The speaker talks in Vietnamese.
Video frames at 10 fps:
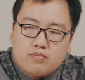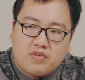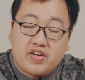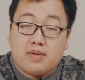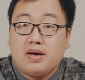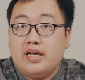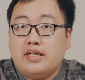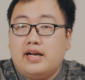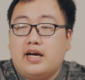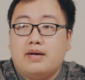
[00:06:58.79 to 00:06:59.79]
Bởi vì cái màn hình
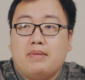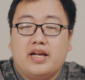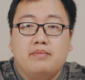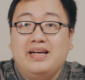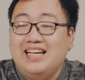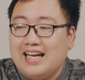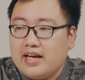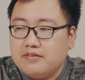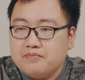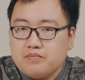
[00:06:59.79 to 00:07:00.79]
này là cái màn hình mini LED.